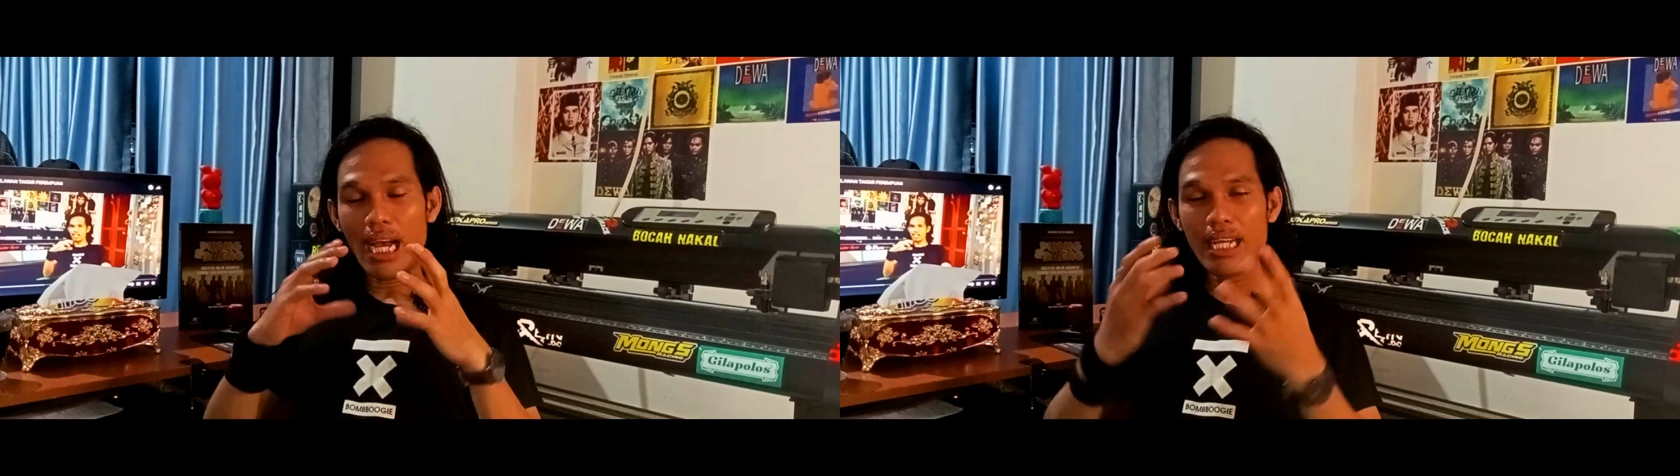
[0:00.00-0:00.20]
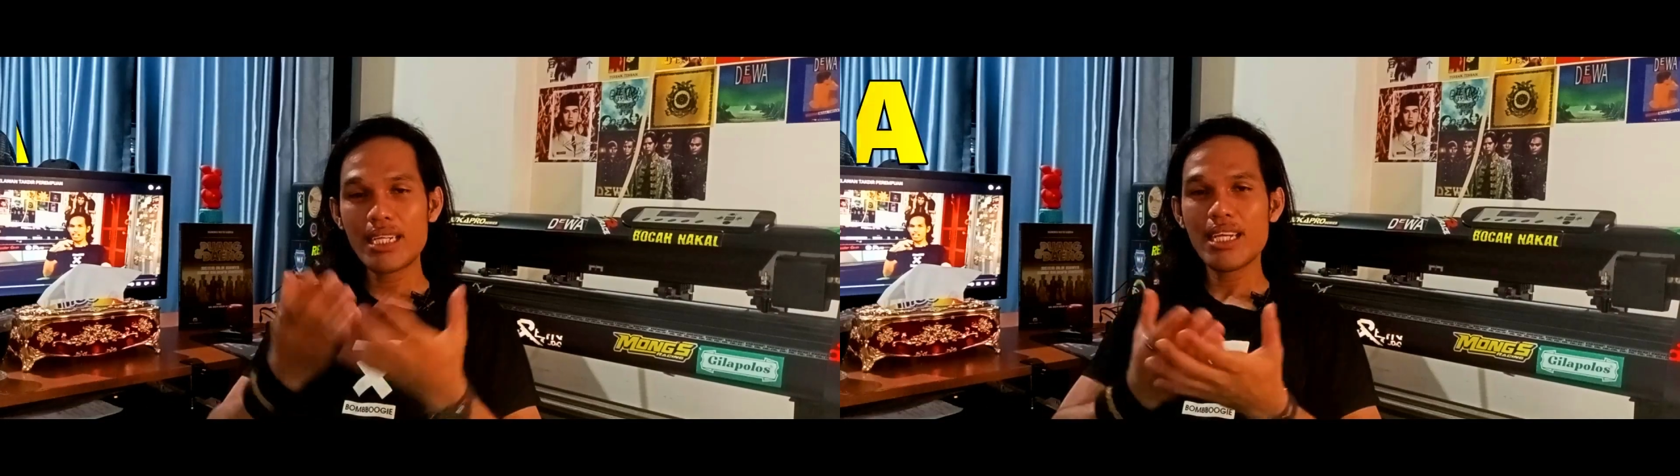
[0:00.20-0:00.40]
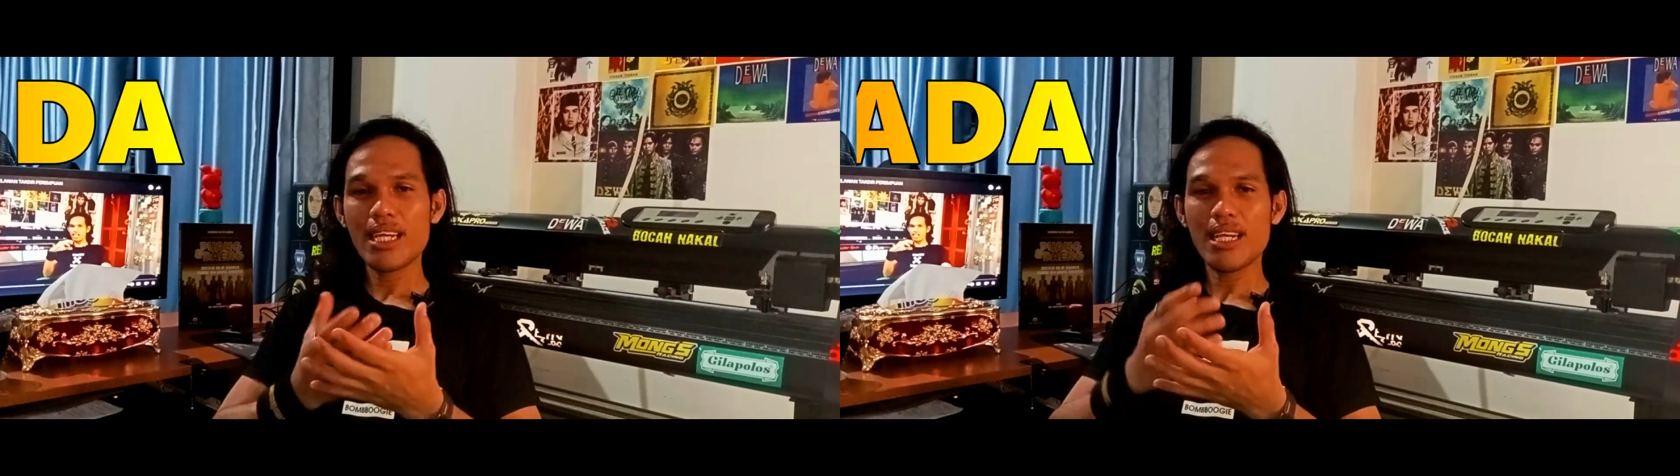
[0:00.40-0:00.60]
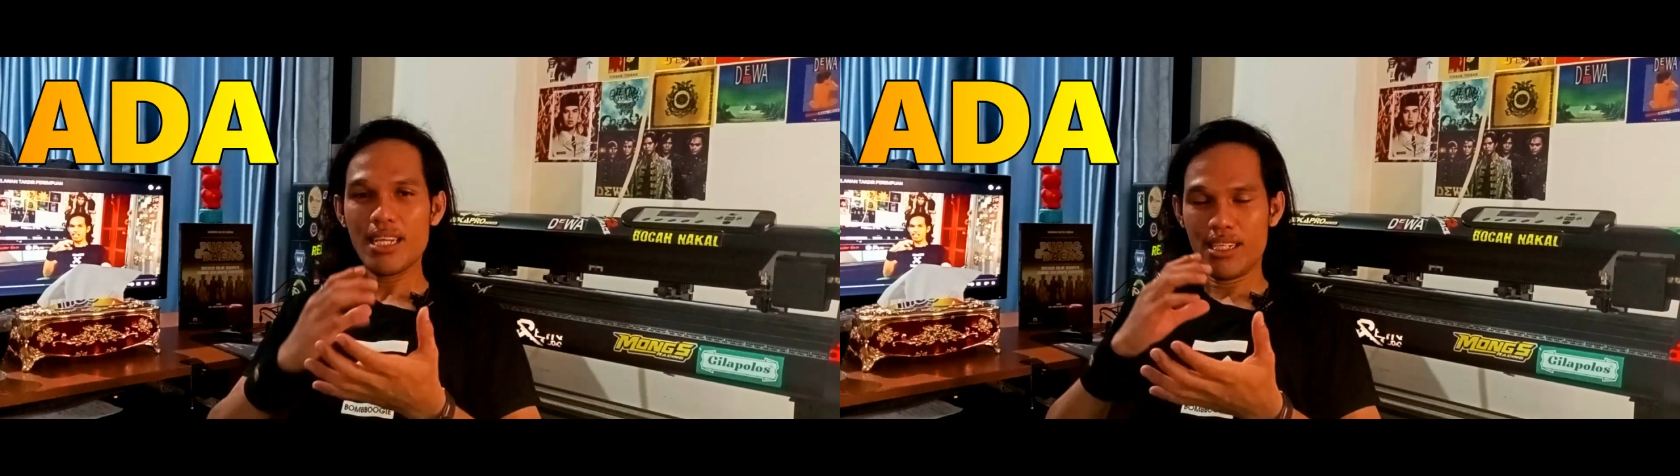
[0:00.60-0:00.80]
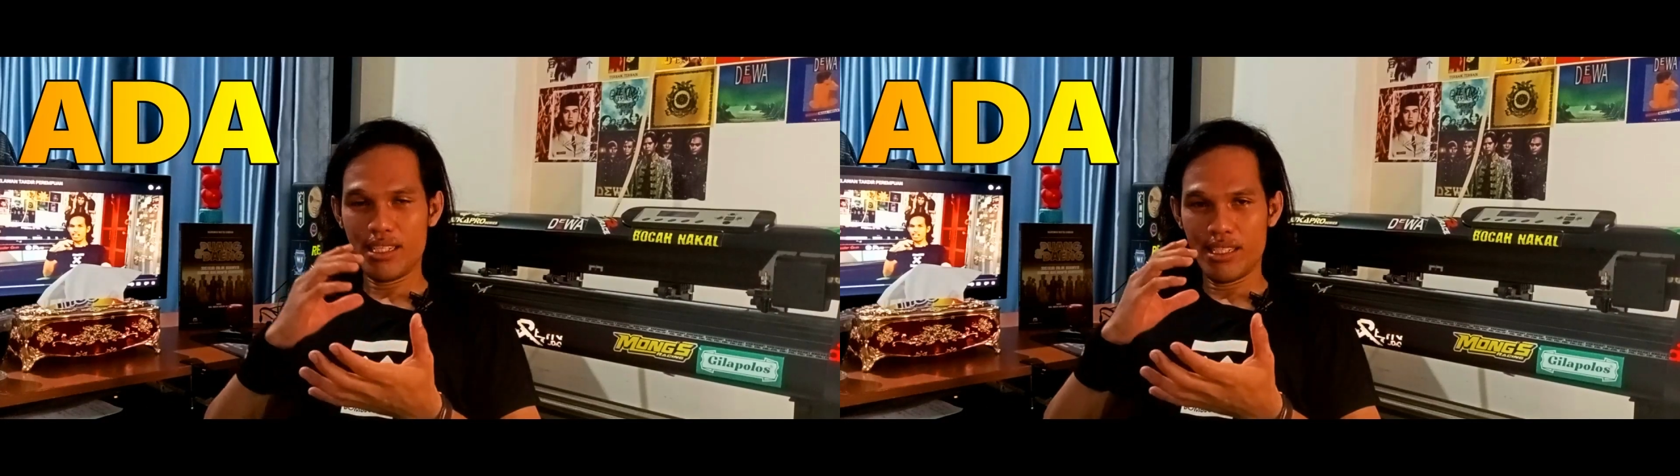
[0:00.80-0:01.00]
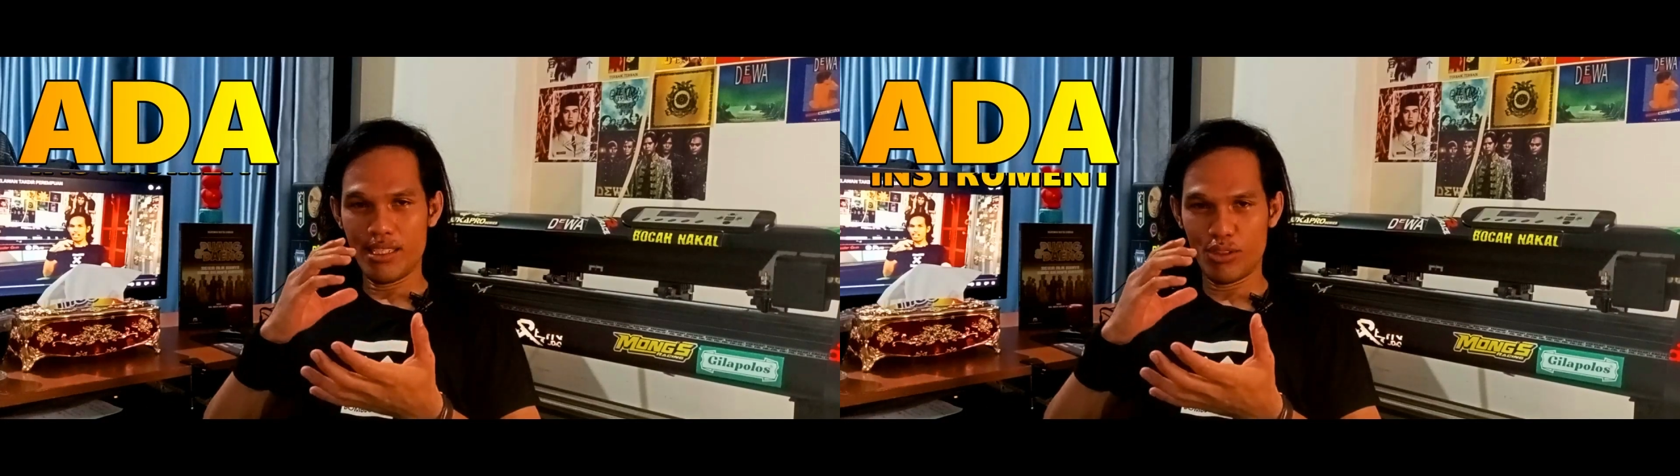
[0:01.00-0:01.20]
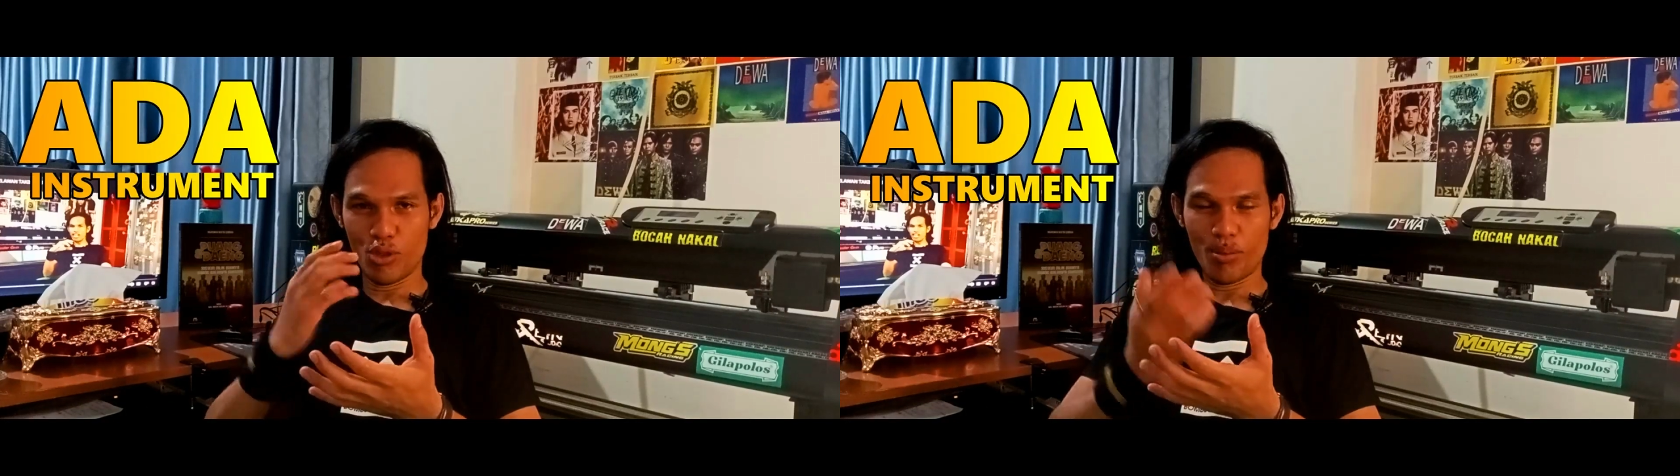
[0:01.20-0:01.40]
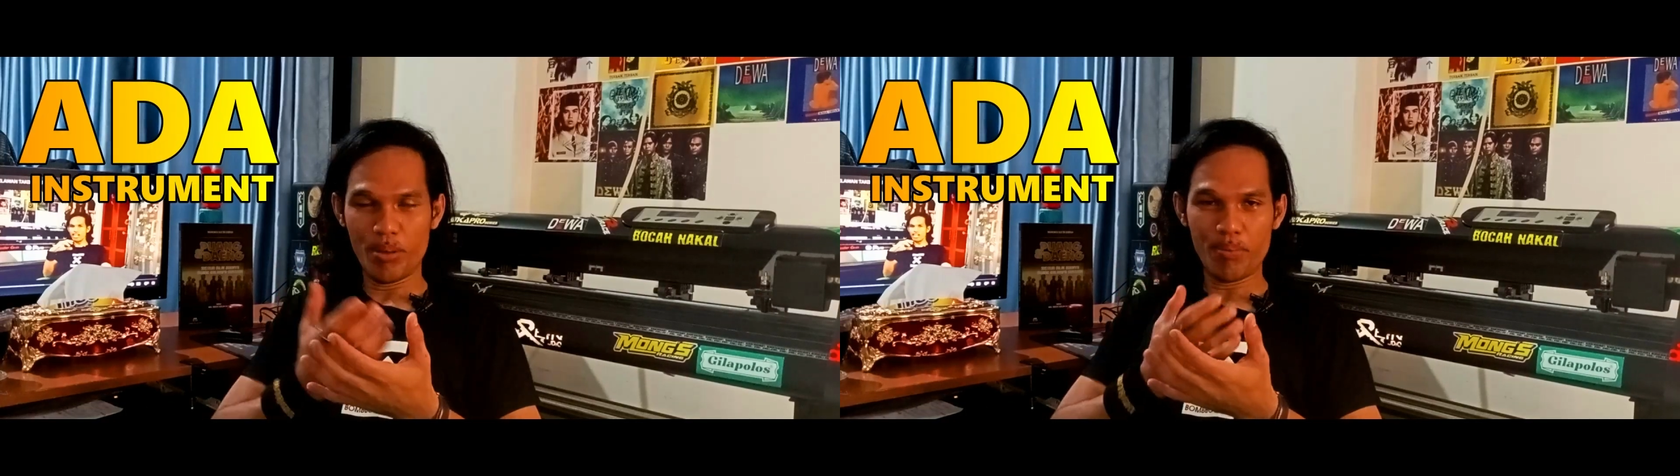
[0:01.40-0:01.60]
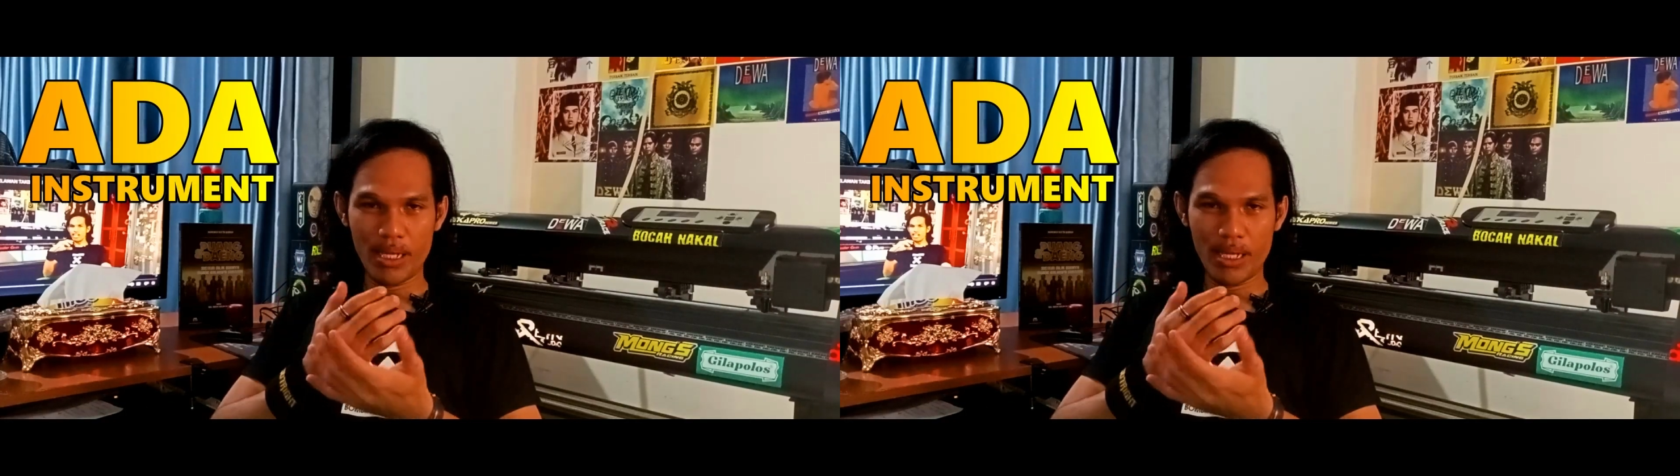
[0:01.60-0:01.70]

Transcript: Ada instrumen